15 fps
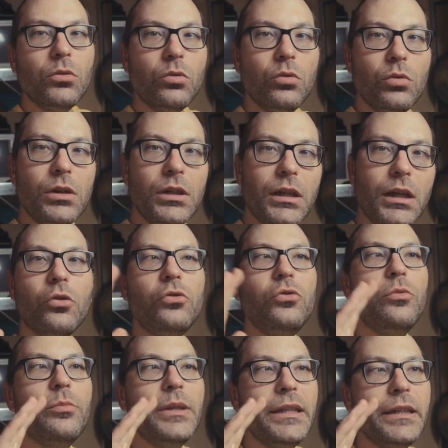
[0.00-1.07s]
on l'a
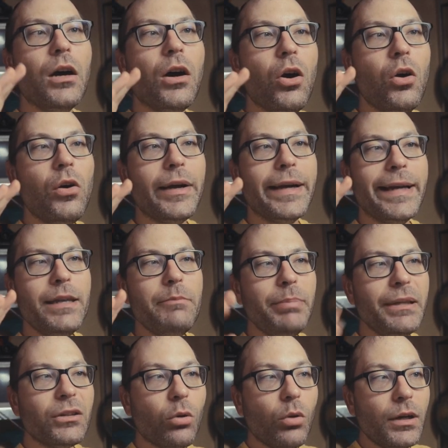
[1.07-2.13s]
renommé en
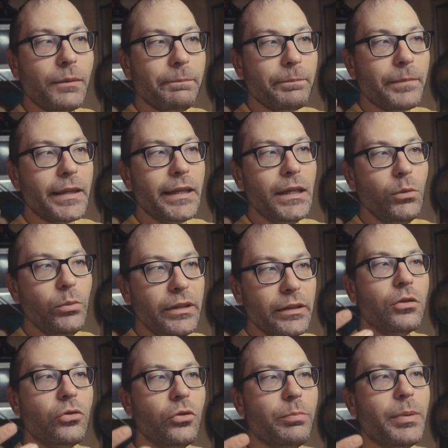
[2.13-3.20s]
MP3. Et oui,
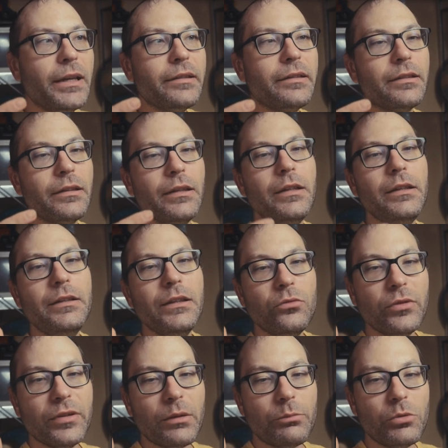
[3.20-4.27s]
le PASC était
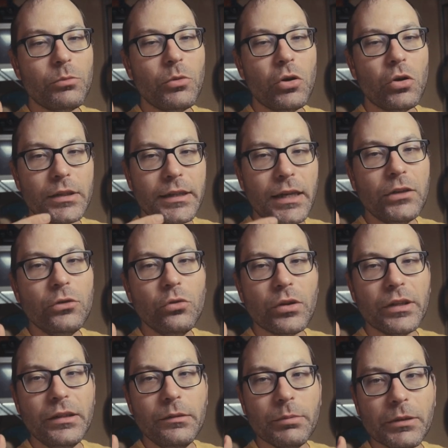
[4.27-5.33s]
tout simplement
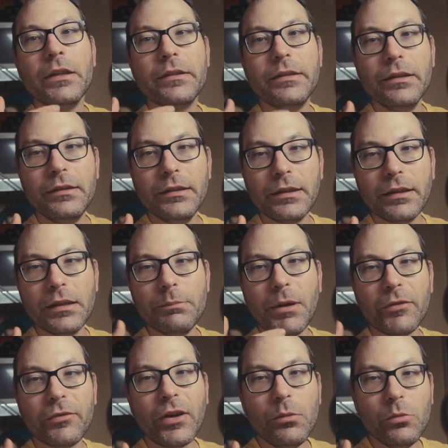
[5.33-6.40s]
l'algorithme qui a été créé
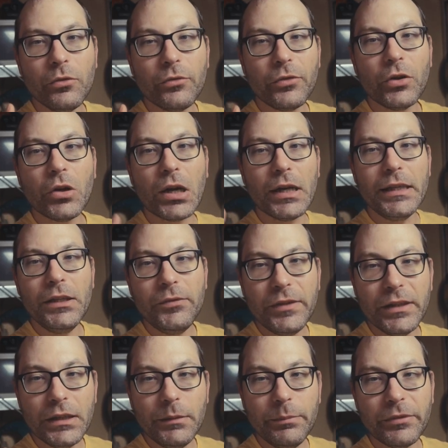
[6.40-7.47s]
par Framhofer et
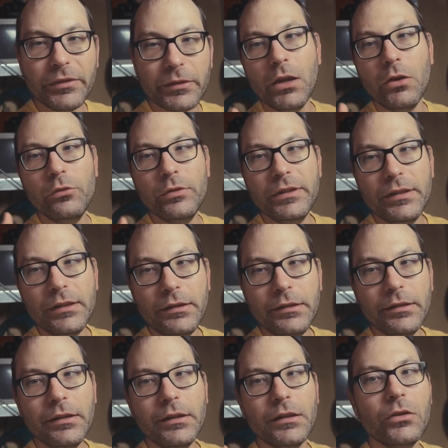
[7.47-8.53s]
Philips,
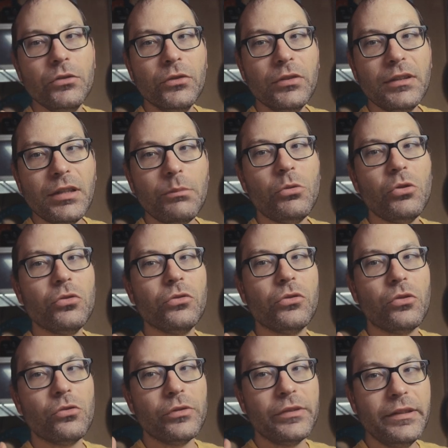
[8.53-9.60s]
utilisé notamment
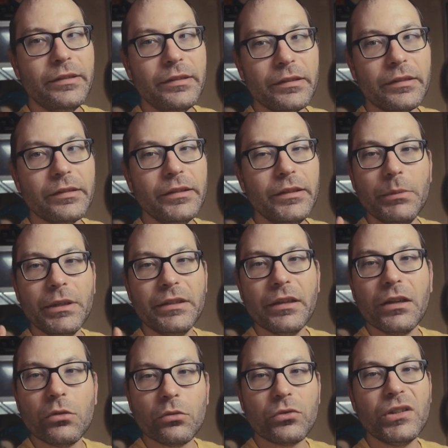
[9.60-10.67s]
dans le DCC, mais
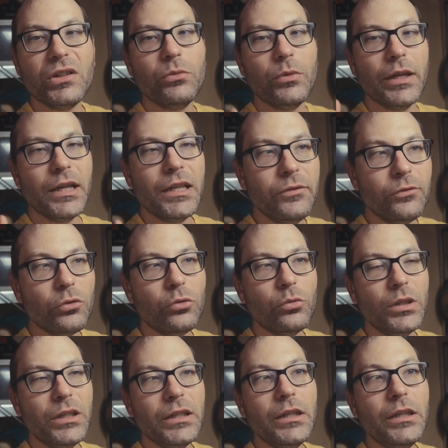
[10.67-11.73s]
qui a continué à
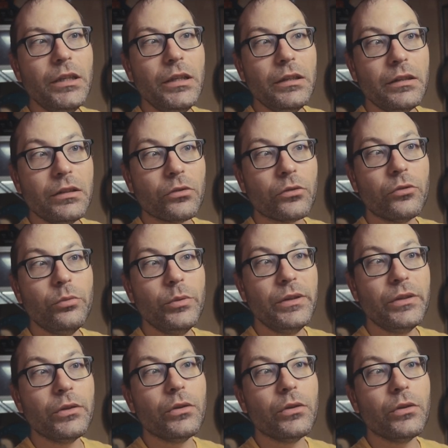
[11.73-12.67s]
évoluer et qui ensuite